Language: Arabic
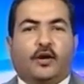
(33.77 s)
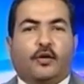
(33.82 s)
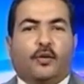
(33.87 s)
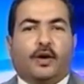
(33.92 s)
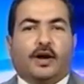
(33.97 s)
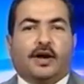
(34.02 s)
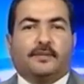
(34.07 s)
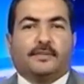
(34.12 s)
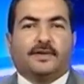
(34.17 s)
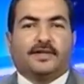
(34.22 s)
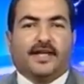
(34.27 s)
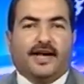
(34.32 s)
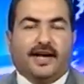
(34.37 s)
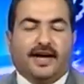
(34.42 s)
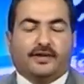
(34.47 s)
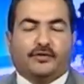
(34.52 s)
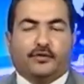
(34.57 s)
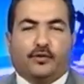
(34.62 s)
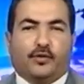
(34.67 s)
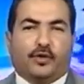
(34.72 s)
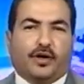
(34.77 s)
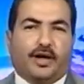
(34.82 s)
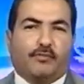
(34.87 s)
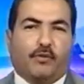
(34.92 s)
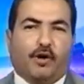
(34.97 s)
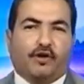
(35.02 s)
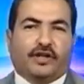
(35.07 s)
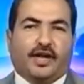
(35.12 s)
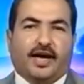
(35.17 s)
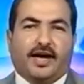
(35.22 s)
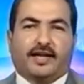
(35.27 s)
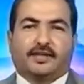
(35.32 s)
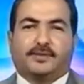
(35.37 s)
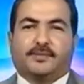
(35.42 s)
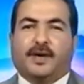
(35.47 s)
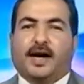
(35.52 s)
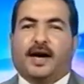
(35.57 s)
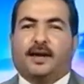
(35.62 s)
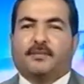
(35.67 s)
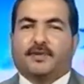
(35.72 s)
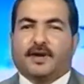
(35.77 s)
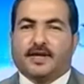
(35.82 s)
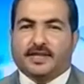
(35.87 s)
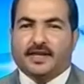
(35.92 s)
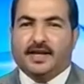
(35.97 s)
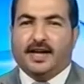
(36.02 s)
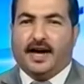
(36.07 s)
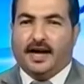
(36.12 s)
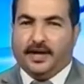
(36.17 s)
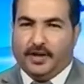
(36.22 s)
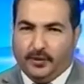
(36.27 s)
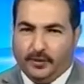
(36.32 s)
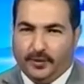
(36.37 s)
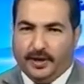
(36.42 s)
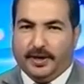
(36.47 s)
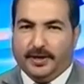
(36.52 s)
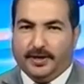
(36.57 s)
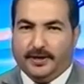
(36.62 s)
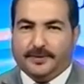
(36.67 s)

والبداية كالمعتاد بأبرز العناوين